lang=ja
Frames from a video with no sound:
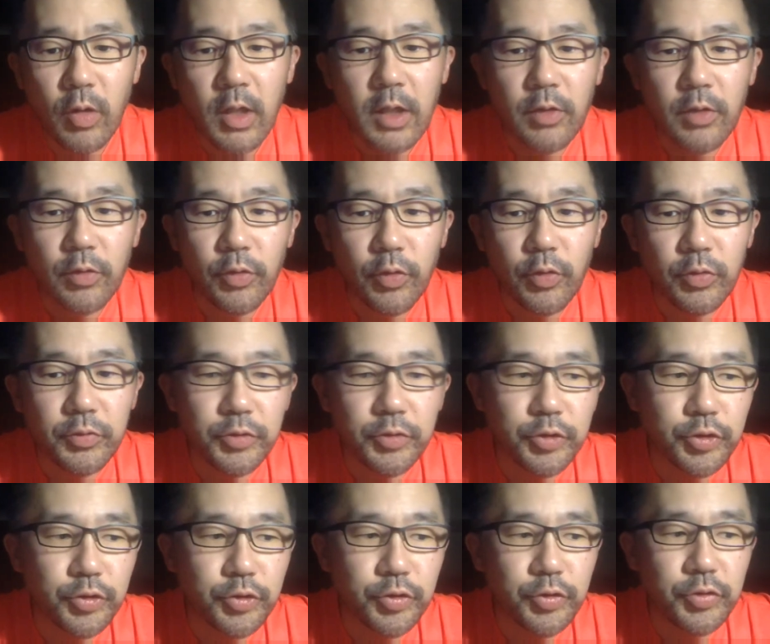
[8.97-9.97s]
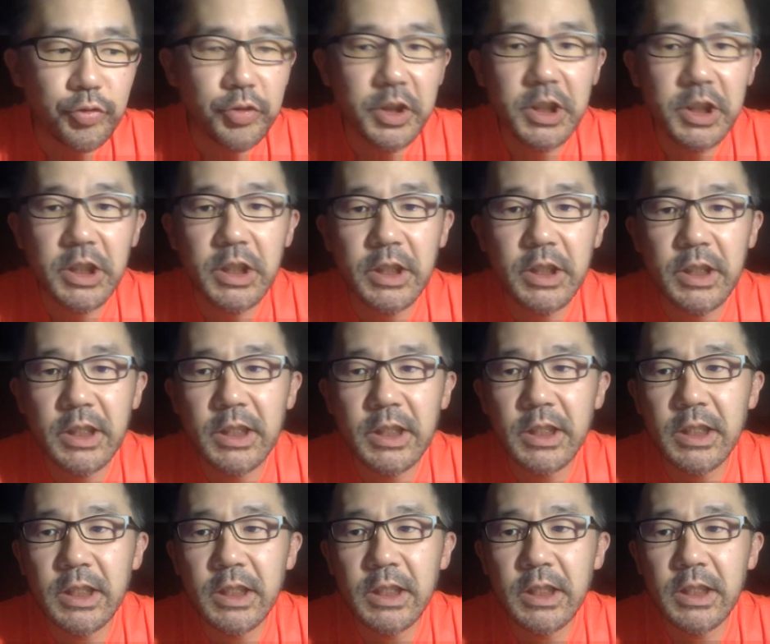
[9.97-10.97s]
日の夜10
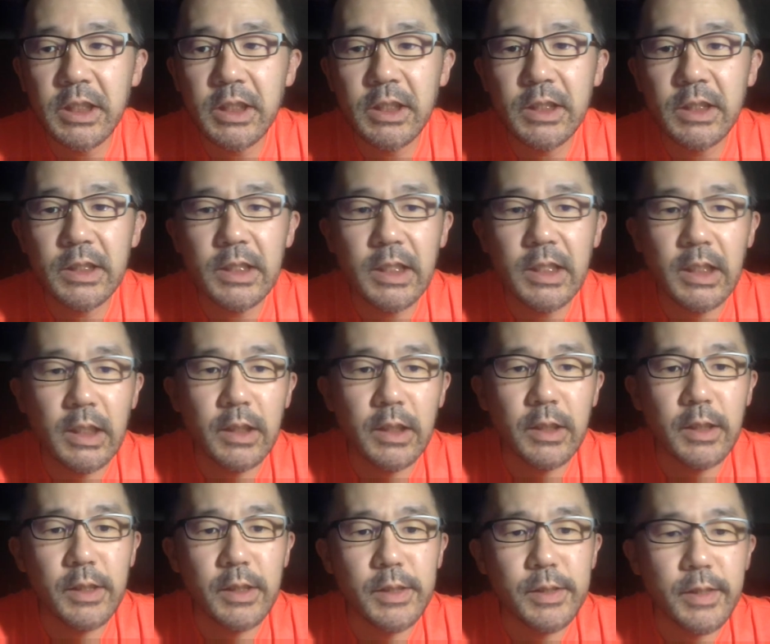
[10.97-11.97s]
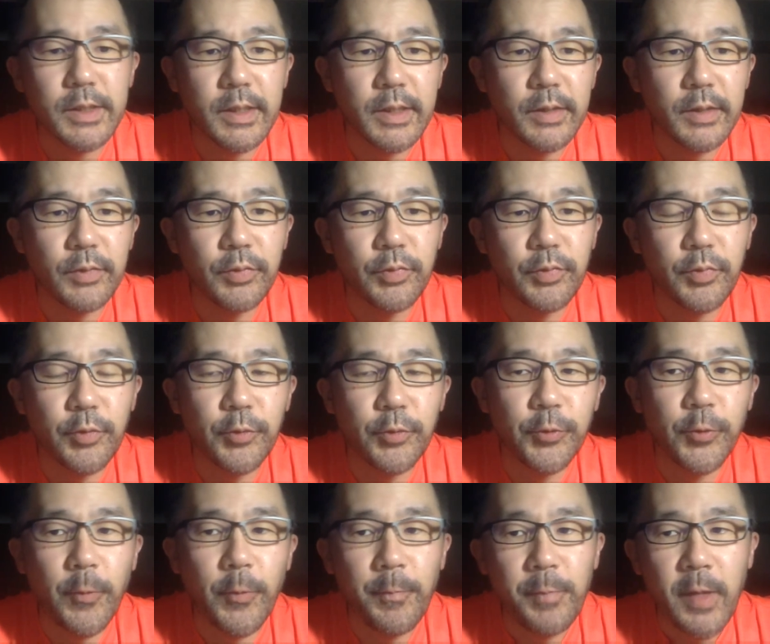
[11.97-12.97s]
時過ぎなんですけれど
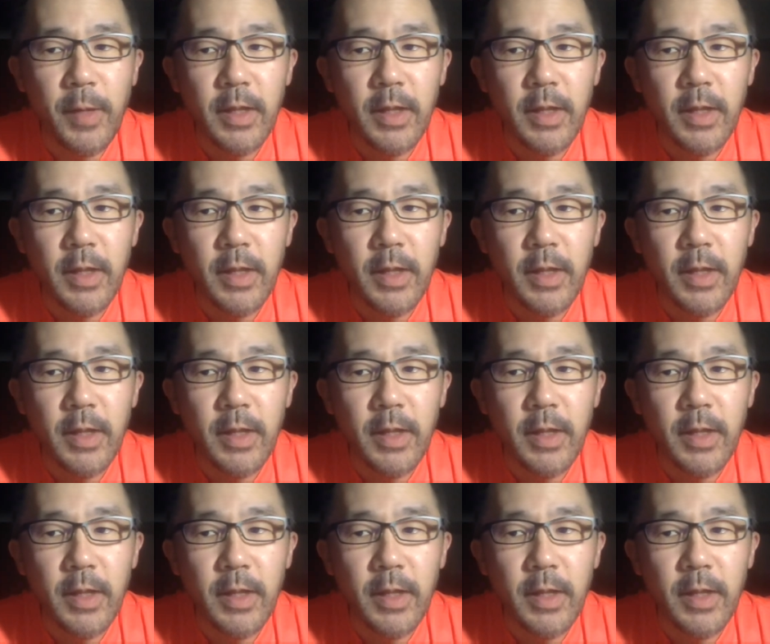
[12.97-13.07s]
も、